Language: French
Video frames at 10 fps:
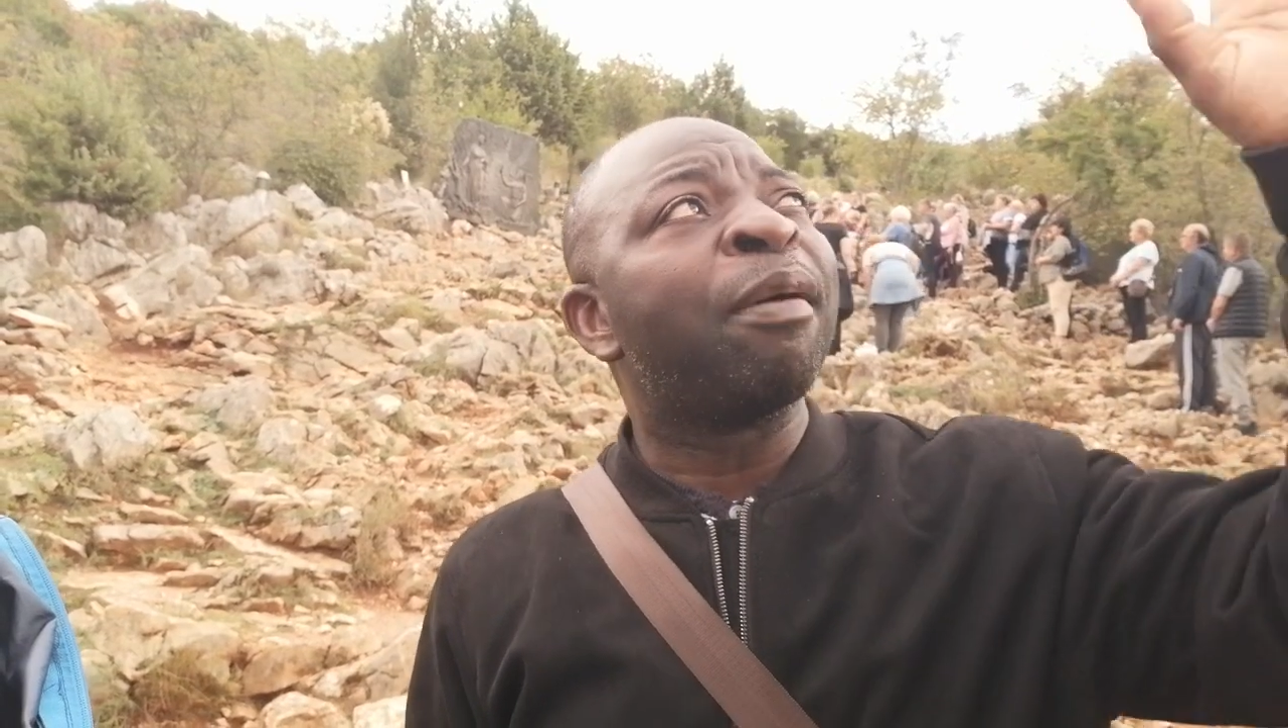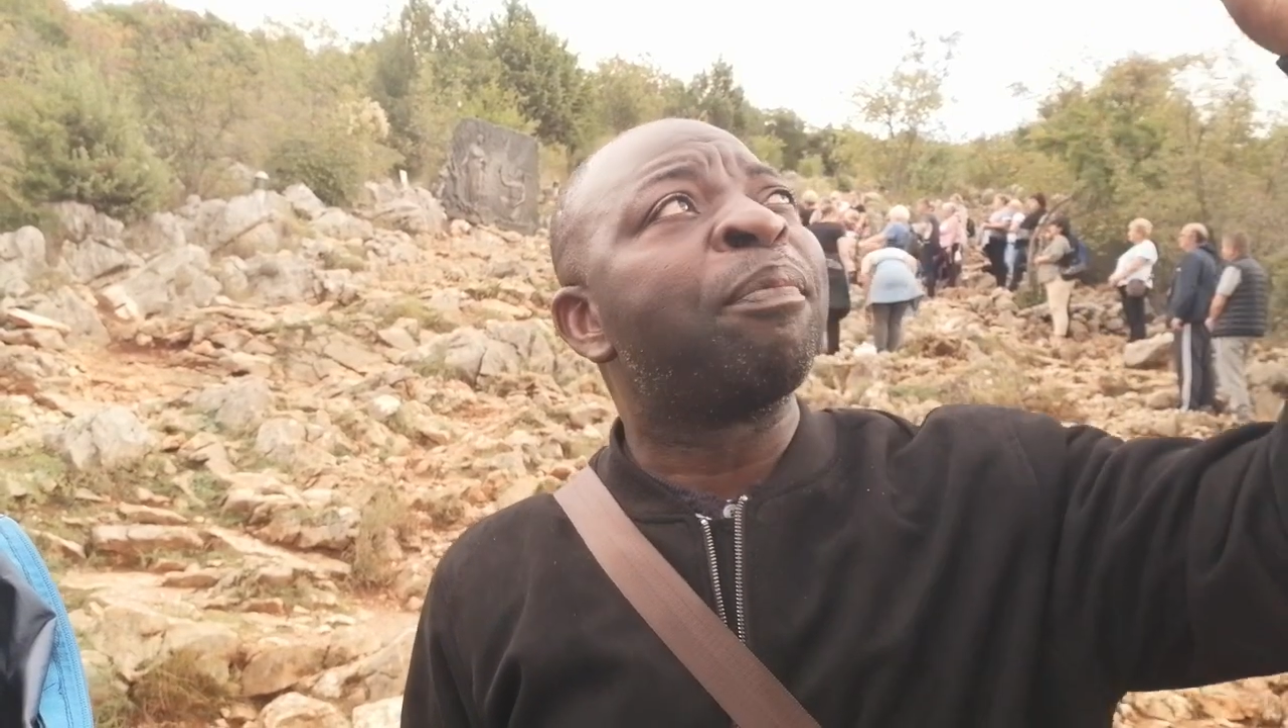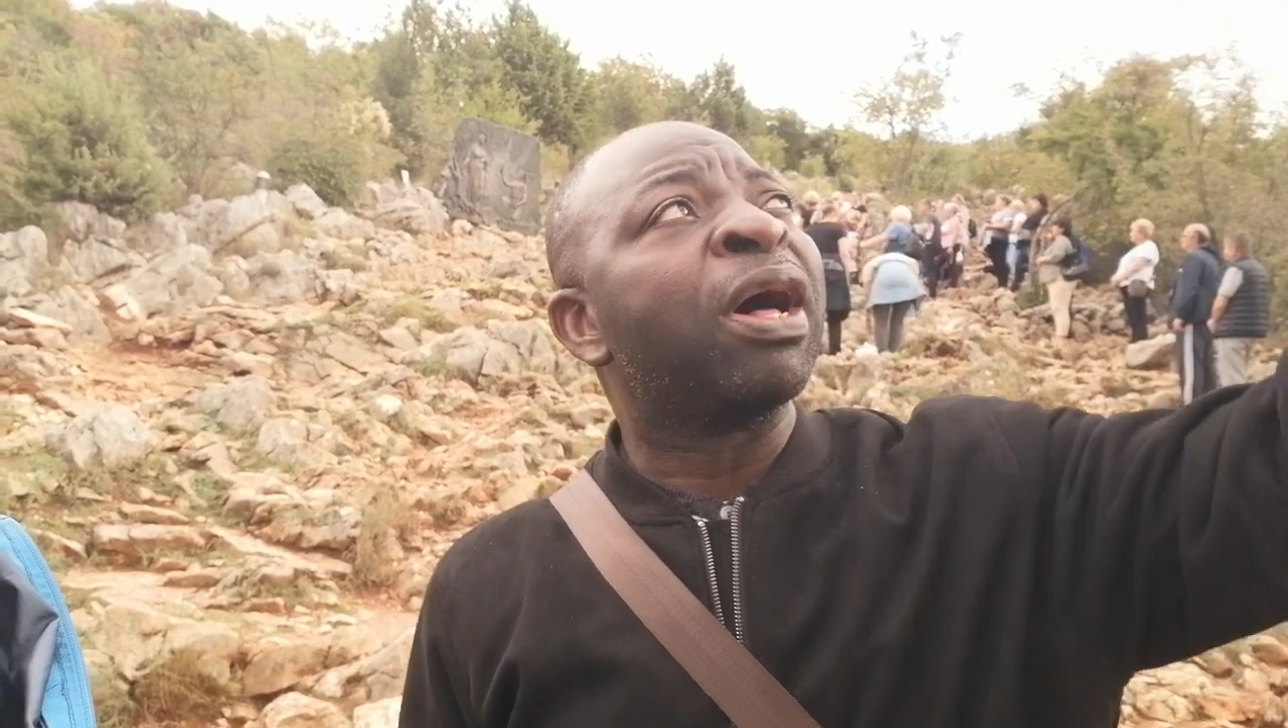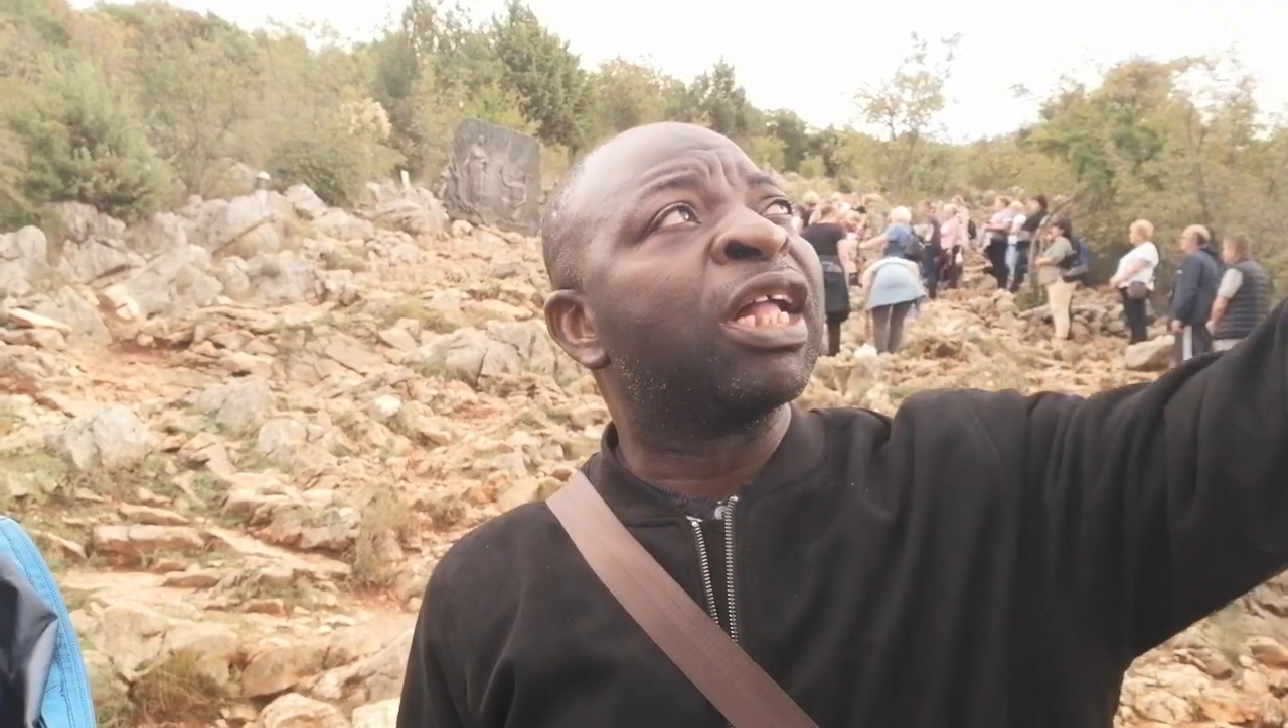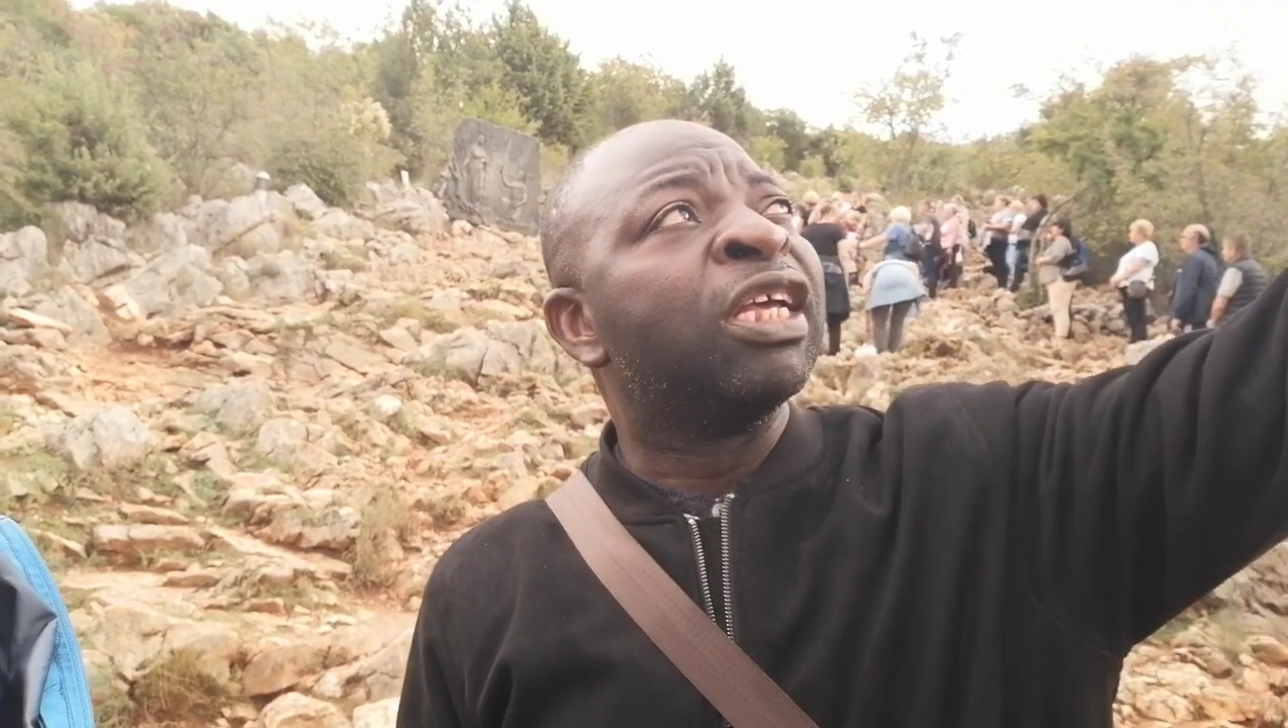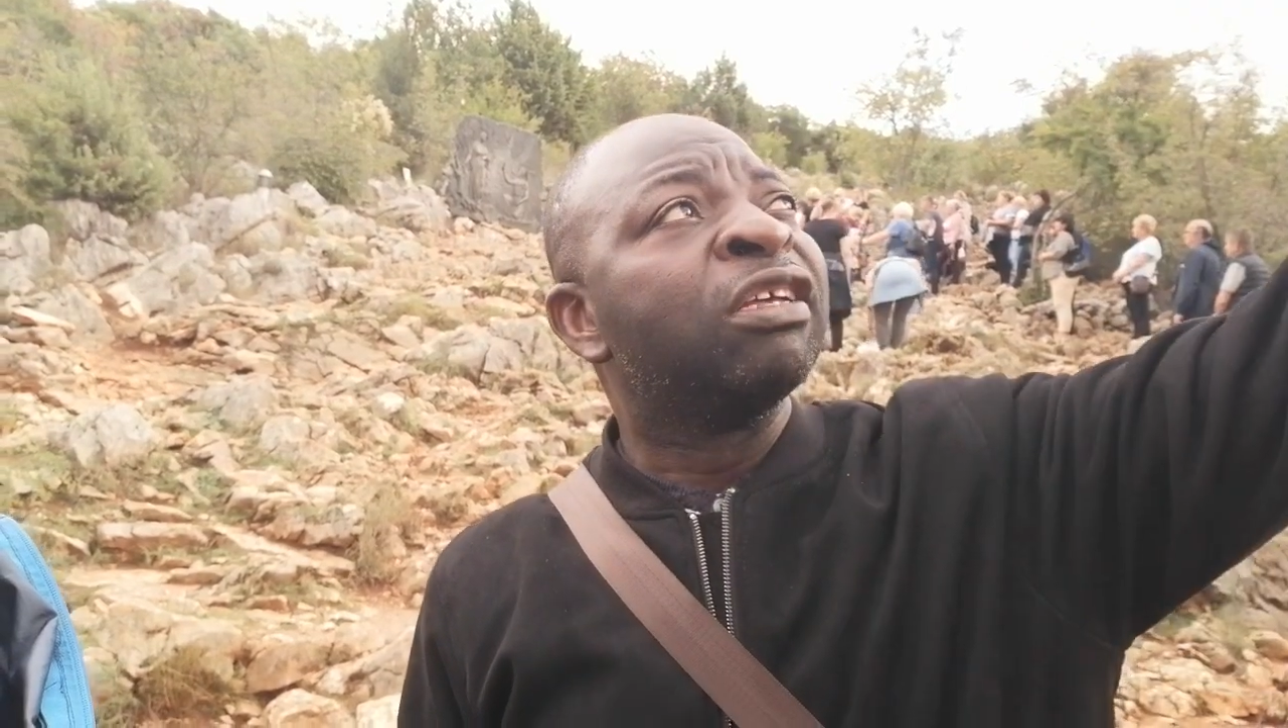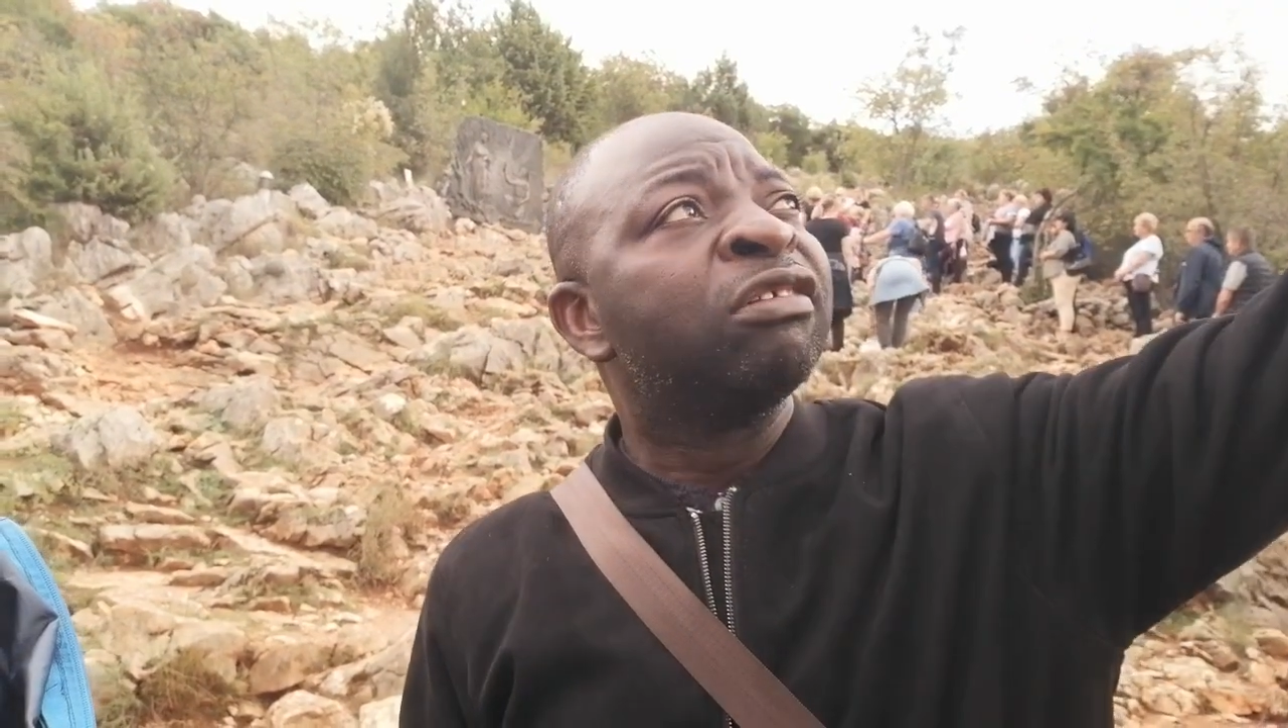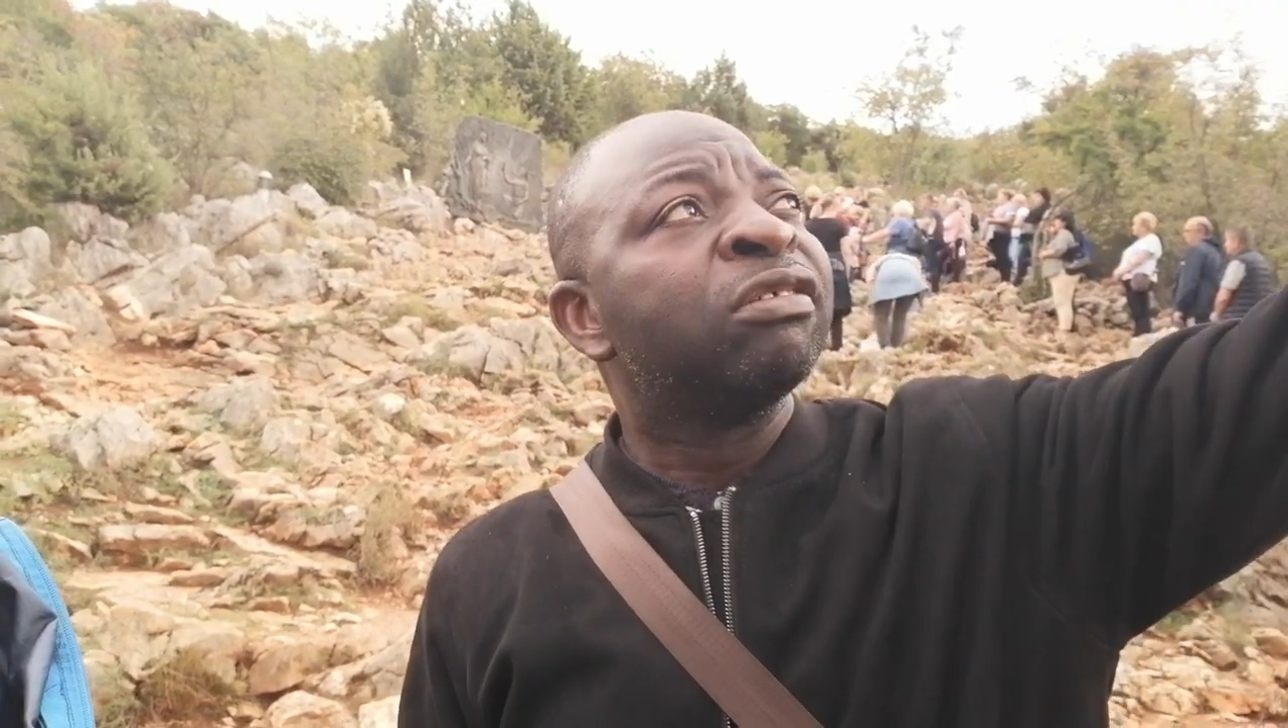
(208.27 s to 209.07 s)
est apparue